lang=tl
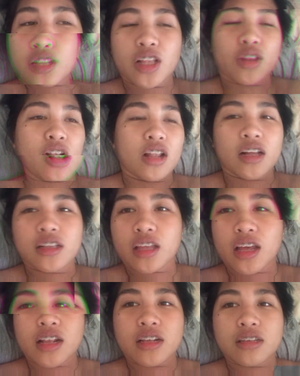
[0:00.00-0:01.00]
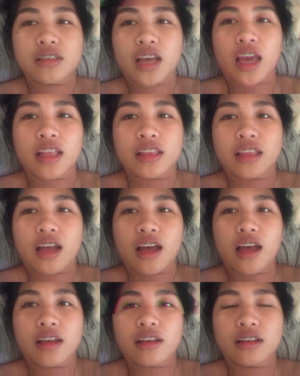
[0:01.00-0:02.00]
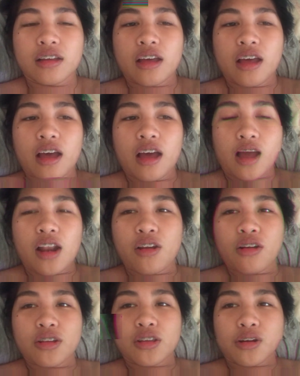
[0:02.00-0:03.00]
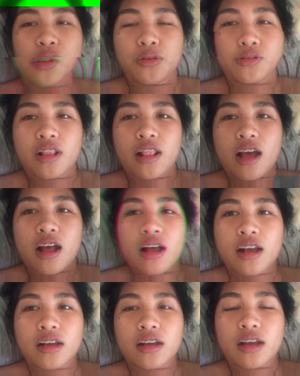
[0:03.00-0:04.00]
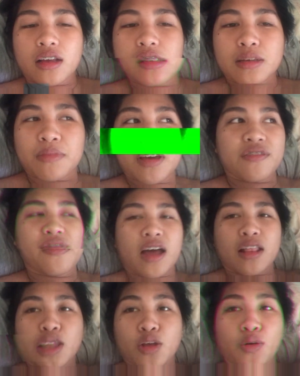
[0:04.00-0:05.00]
dito lang din sa Kainta along the road lang sa may Valley